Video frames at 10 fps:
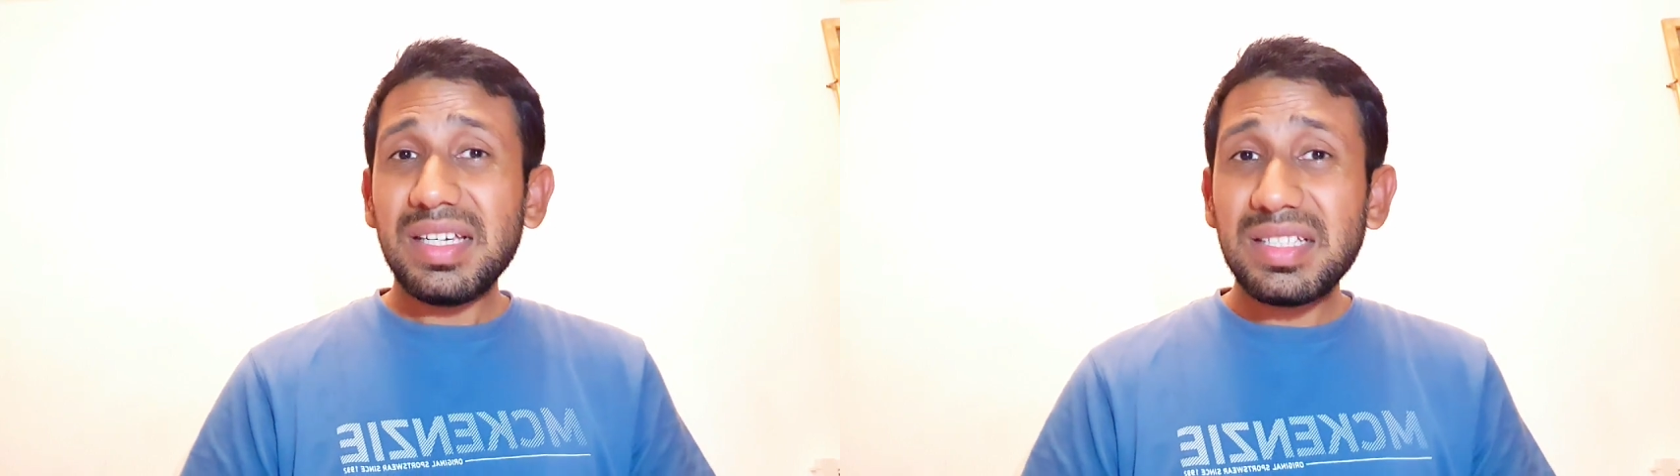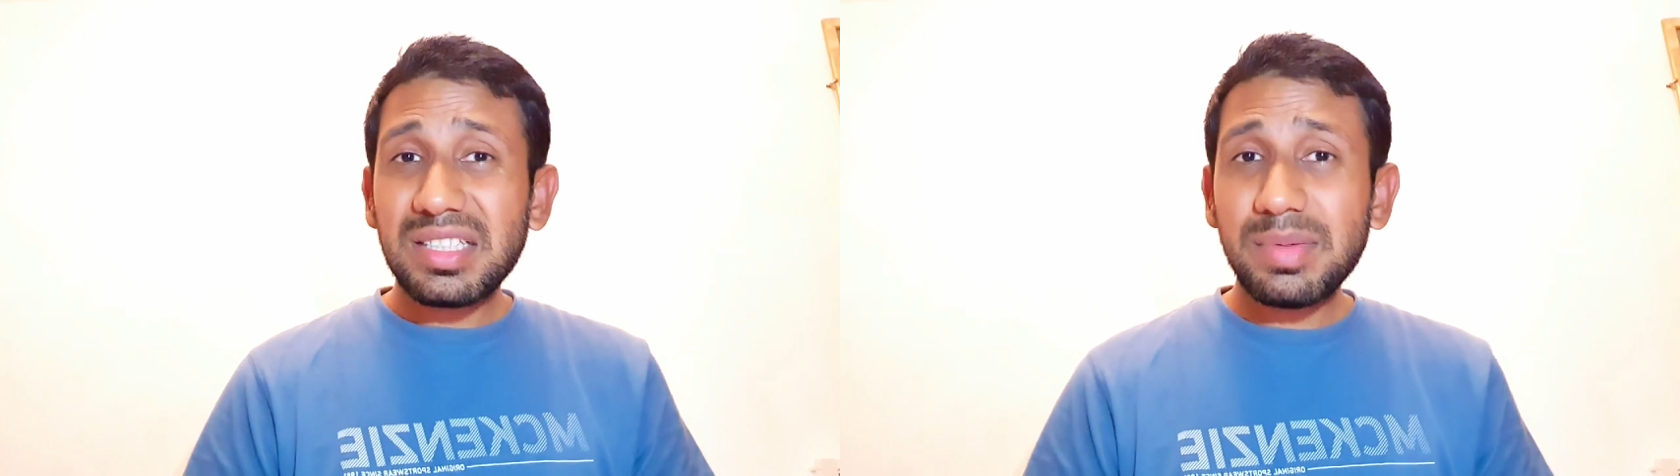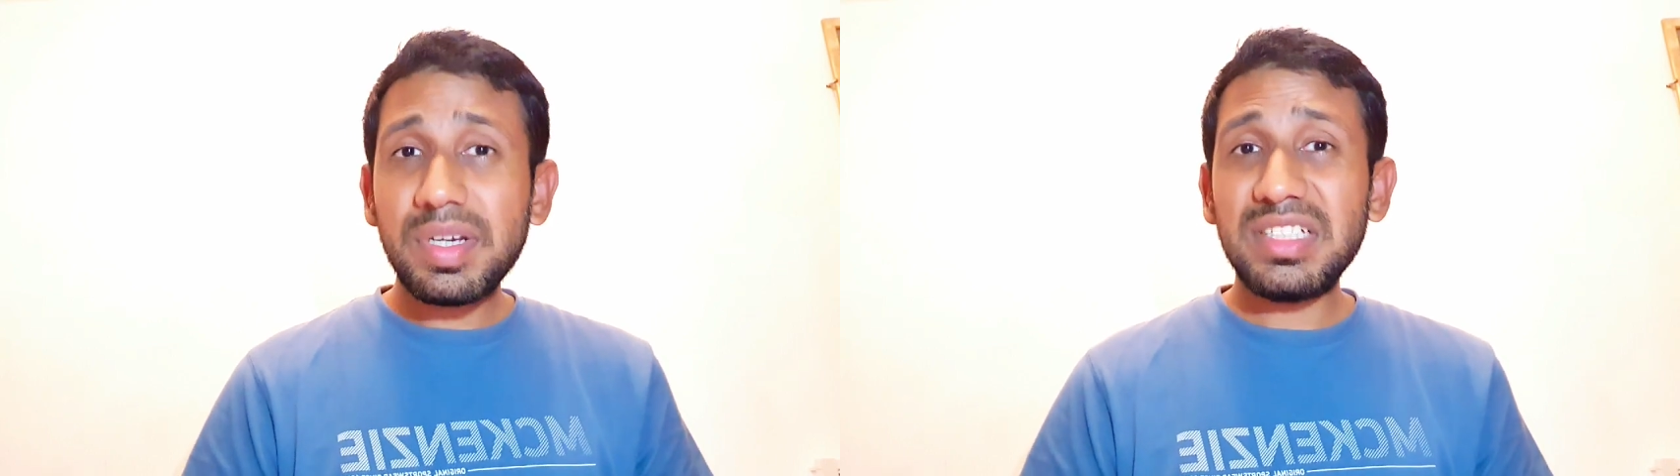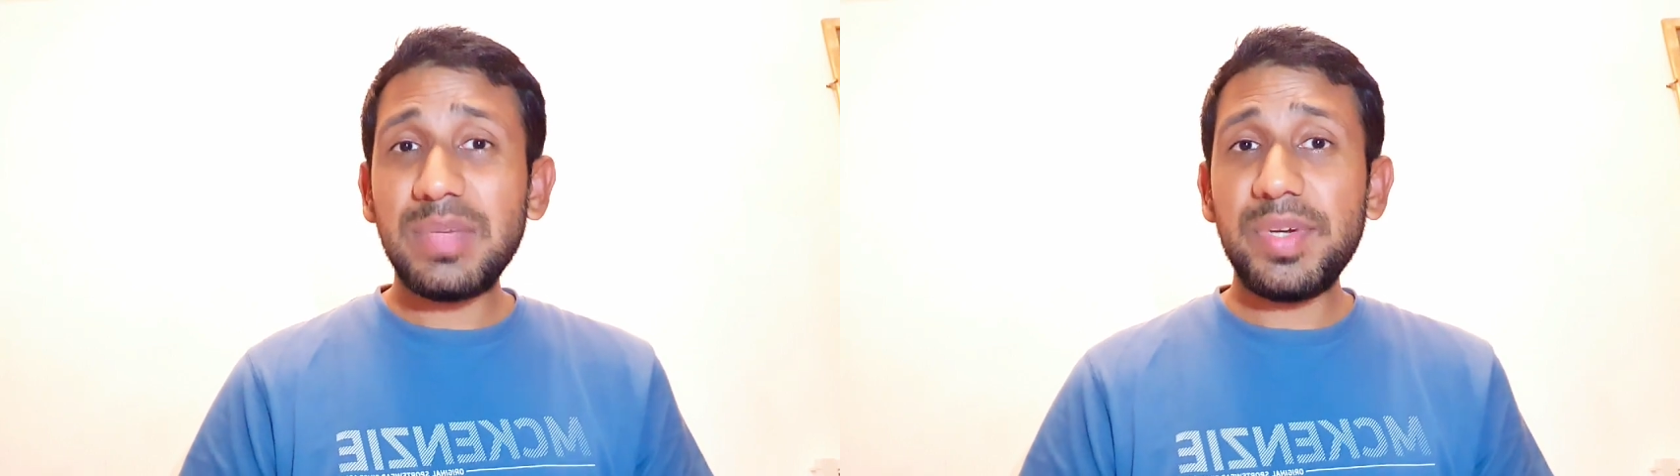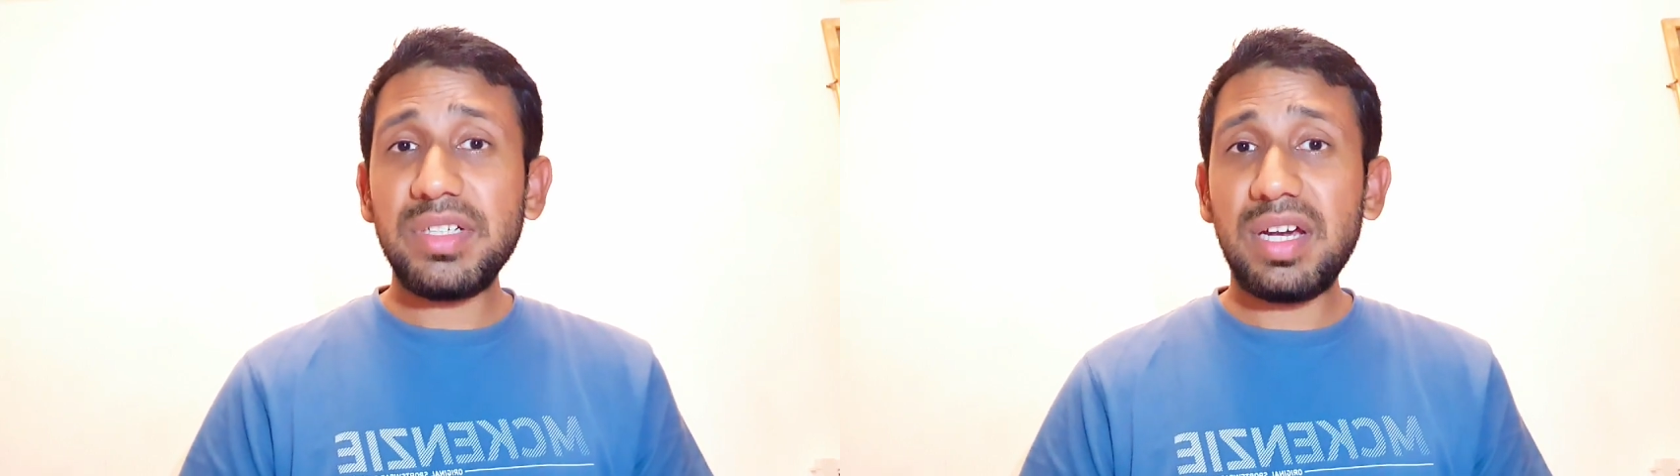किस किस्म का कल्चर
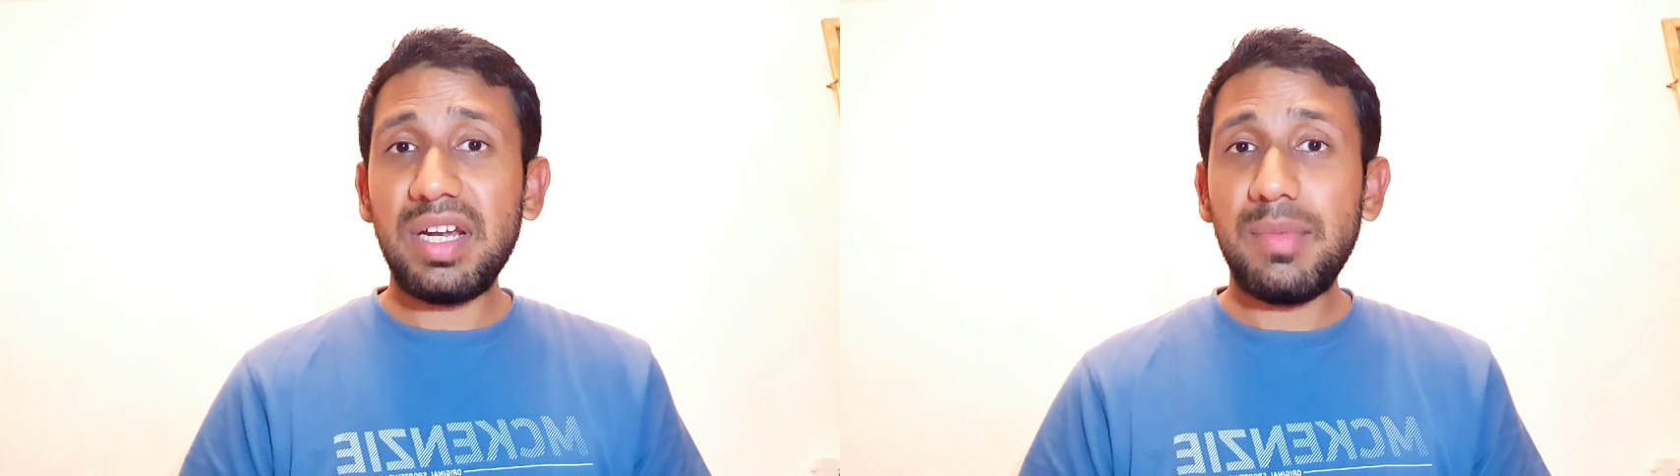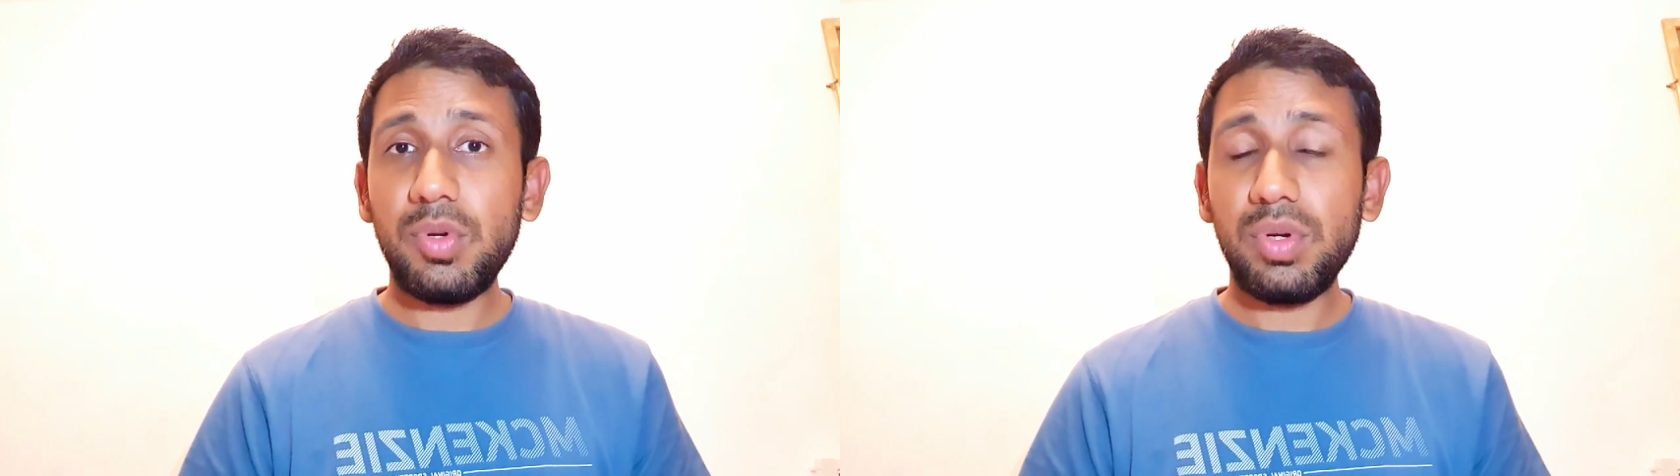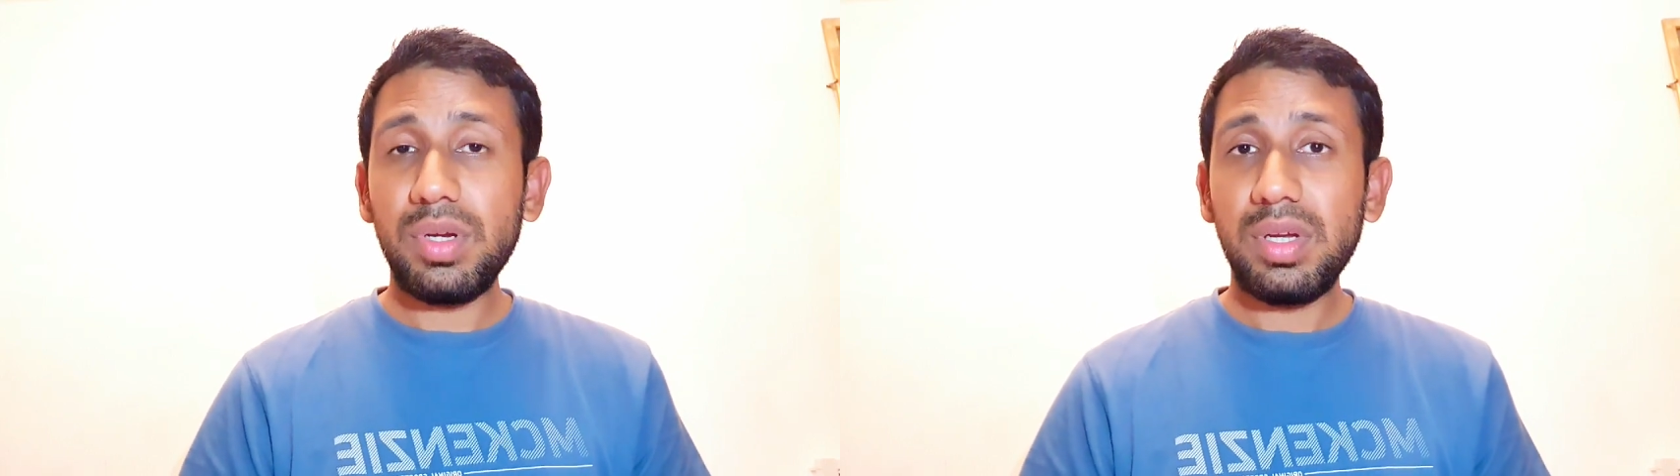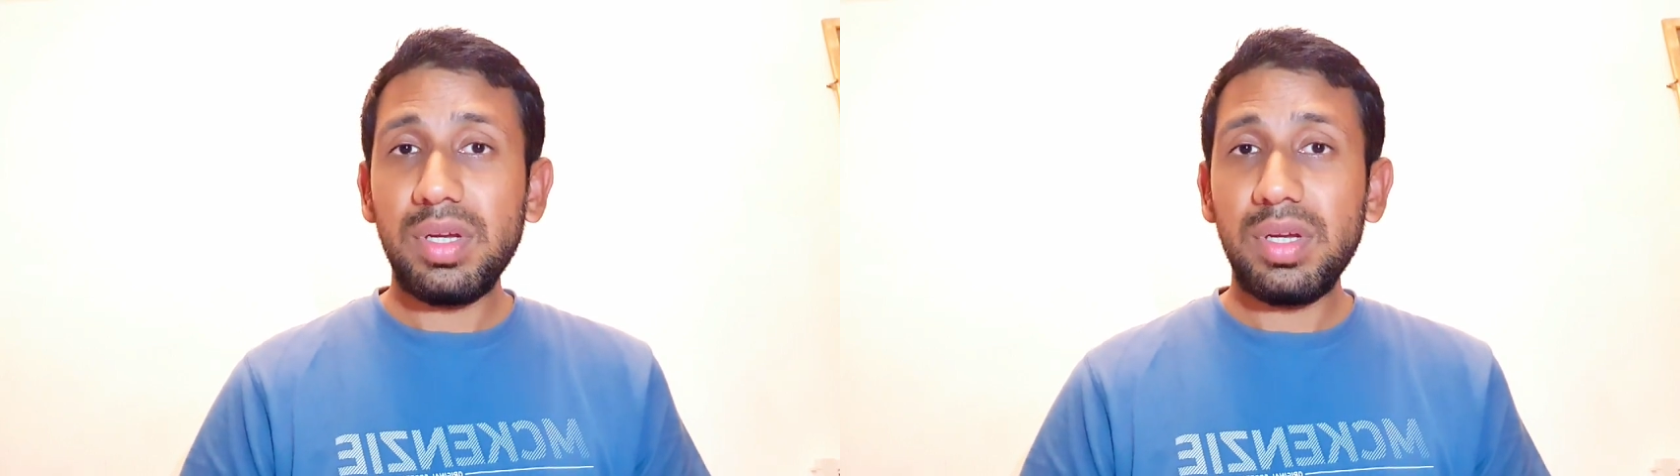पेश कर रहे हैं हम लोग